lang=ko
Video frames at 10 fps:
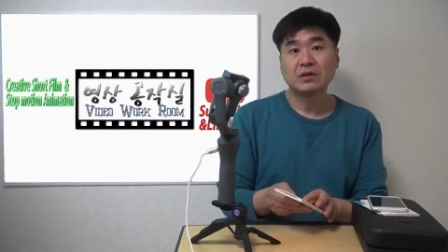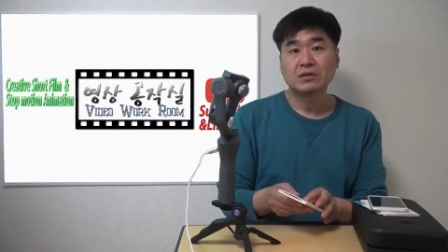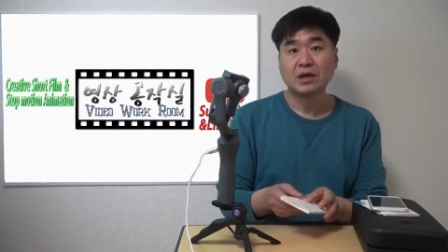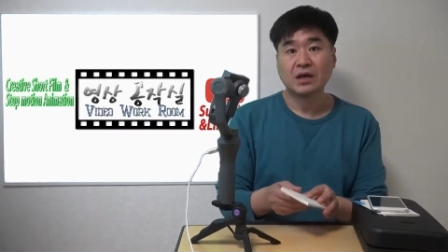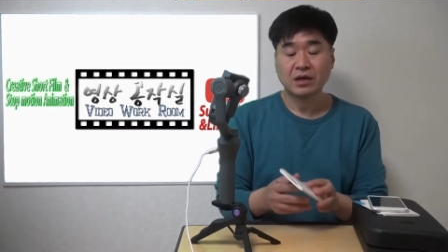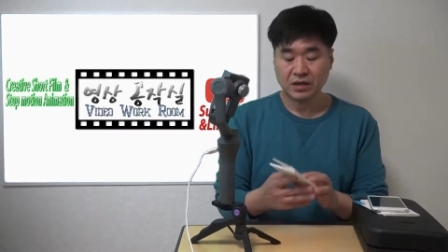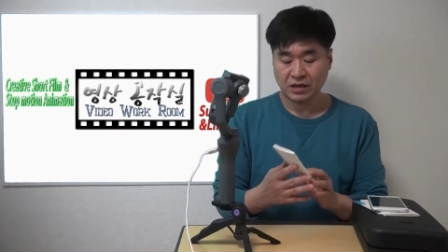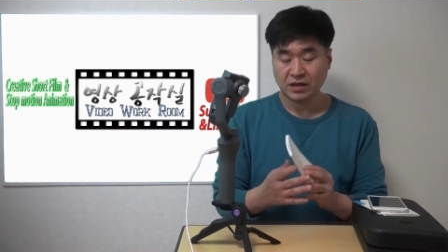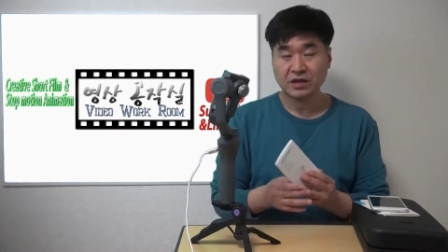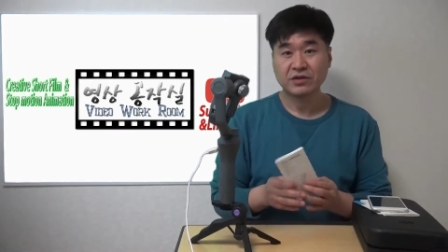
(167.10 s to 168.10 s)
네,
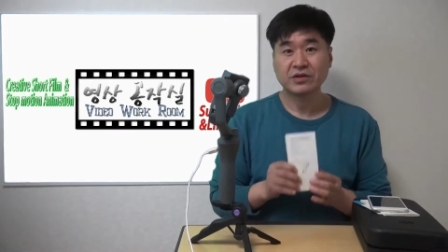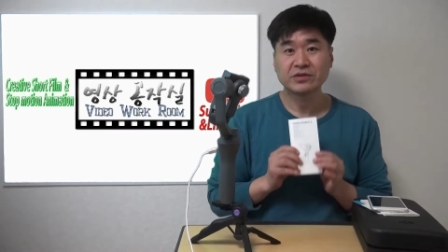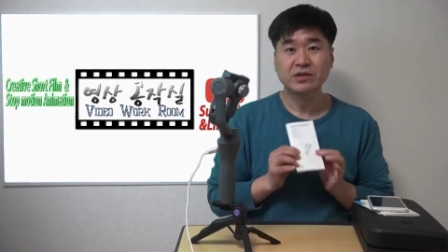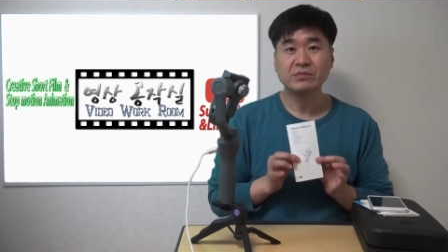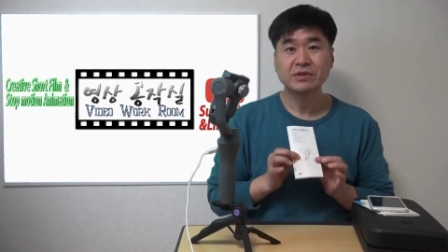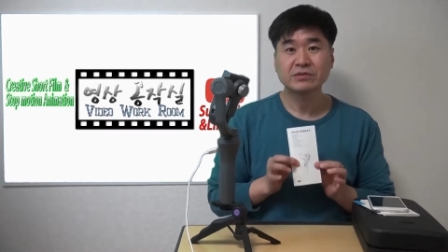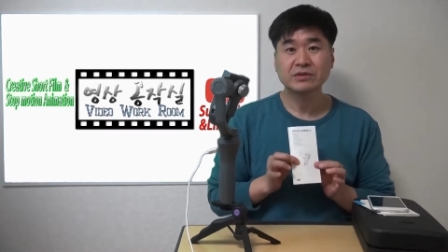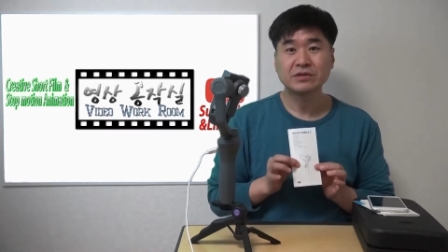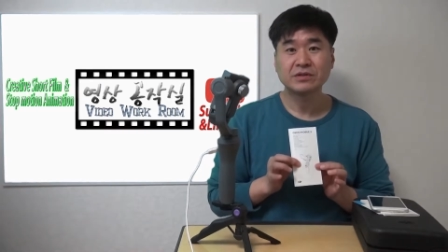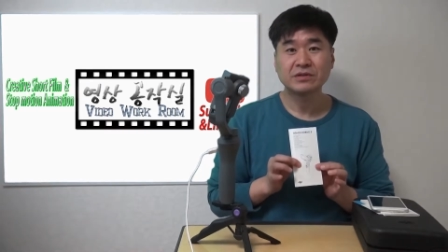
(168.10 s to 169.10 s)
어, 이렇게
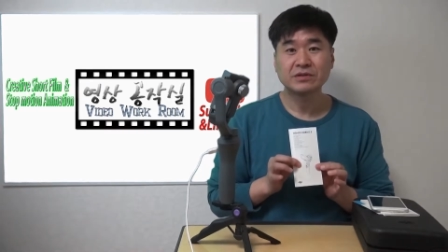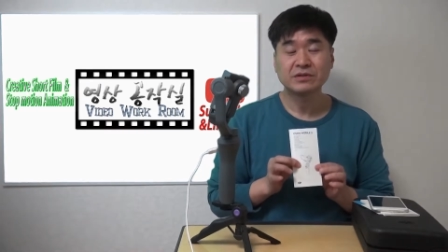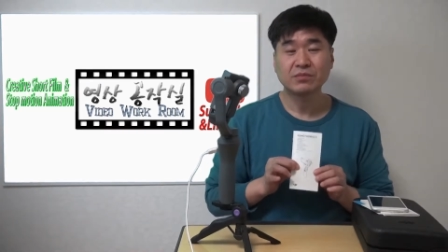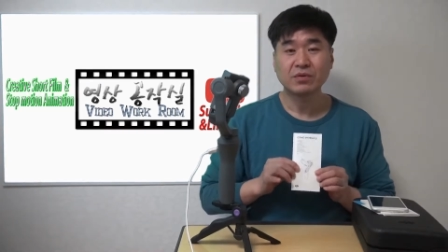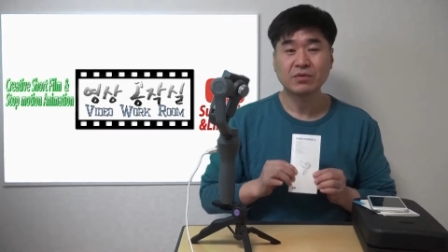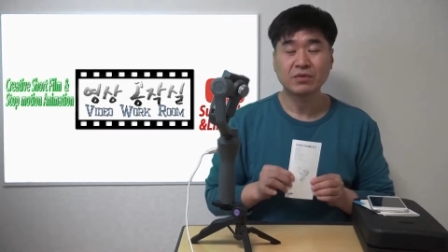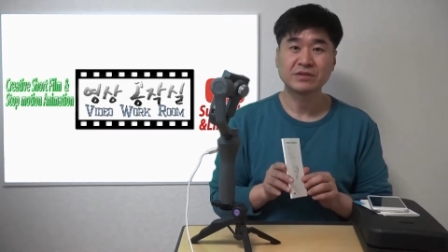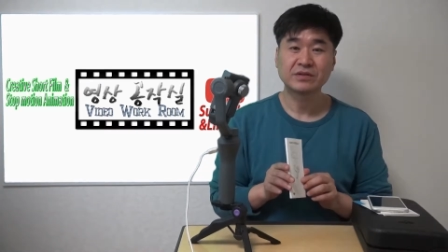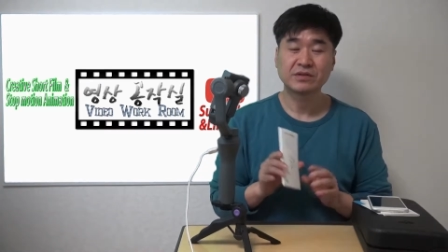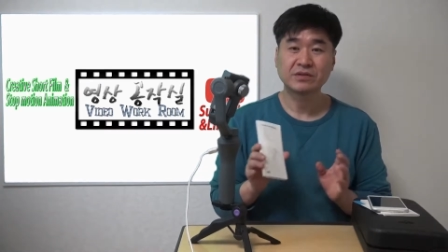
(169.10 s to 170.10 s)
설명서를 보고
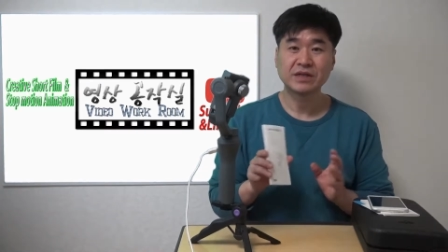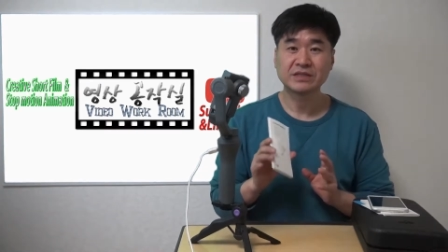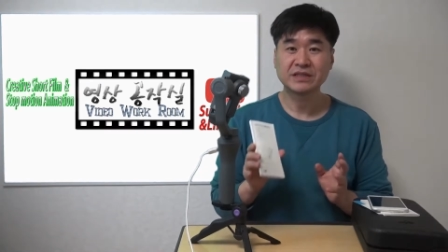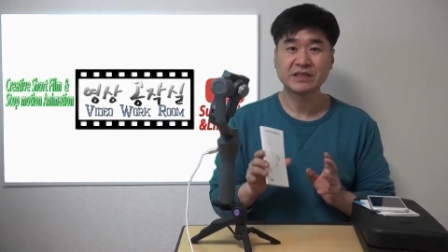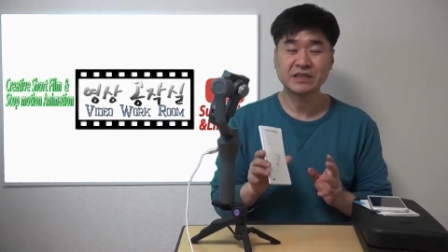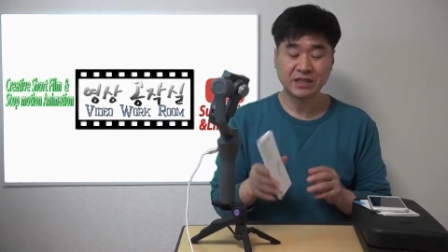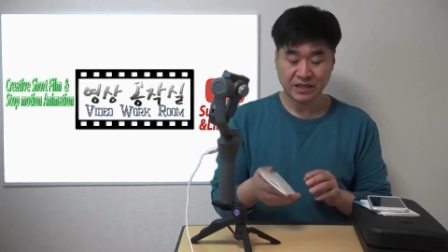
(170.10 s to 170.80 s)
여러 가지